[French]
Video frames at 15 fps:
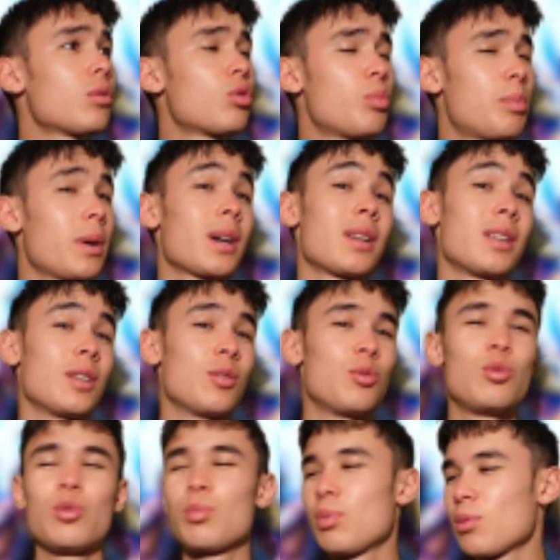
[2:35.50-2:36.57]
temps de parler
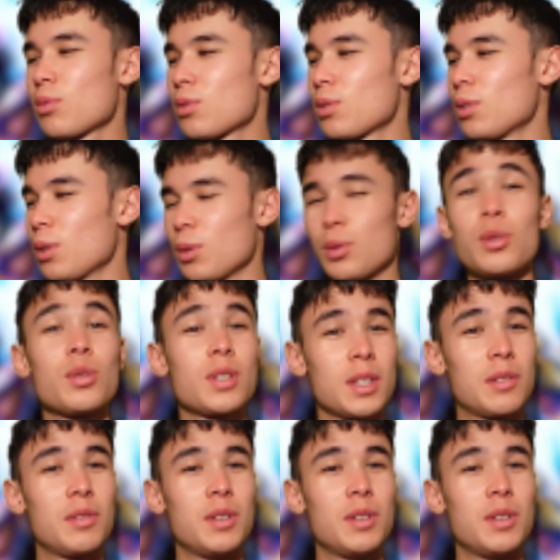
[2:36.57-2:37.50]
du sponsor de cette